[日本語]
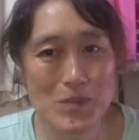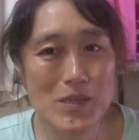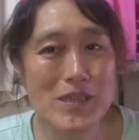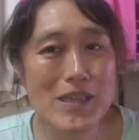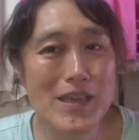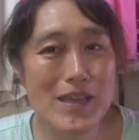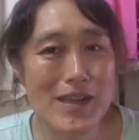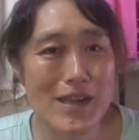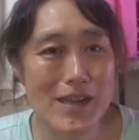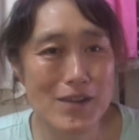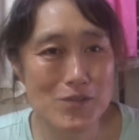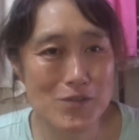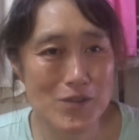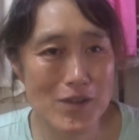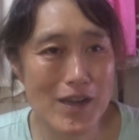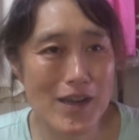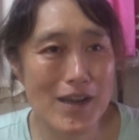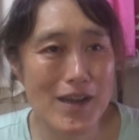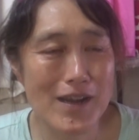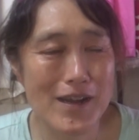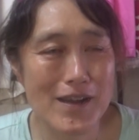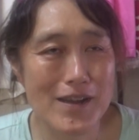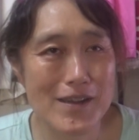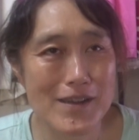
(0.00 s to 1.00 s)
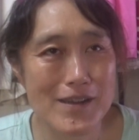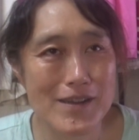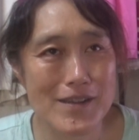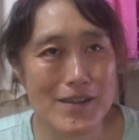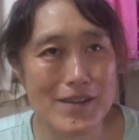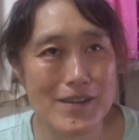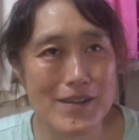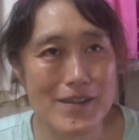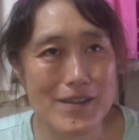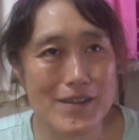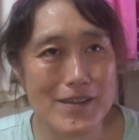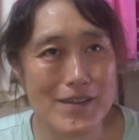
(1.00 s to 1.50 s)
ミネラルが
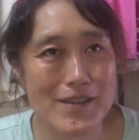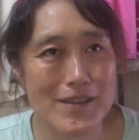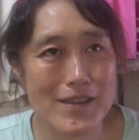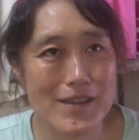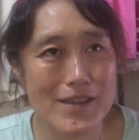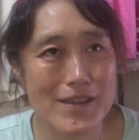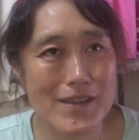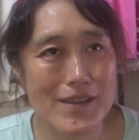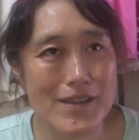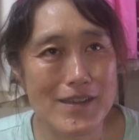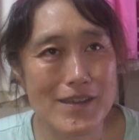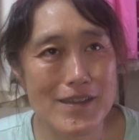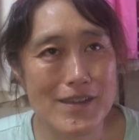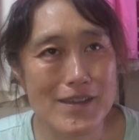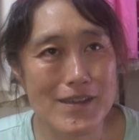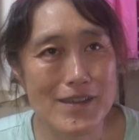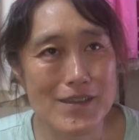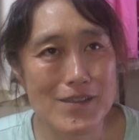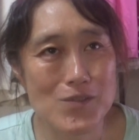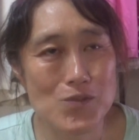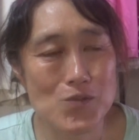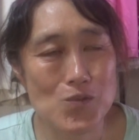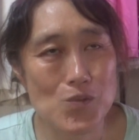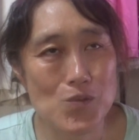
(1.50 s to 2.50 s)
えー、っ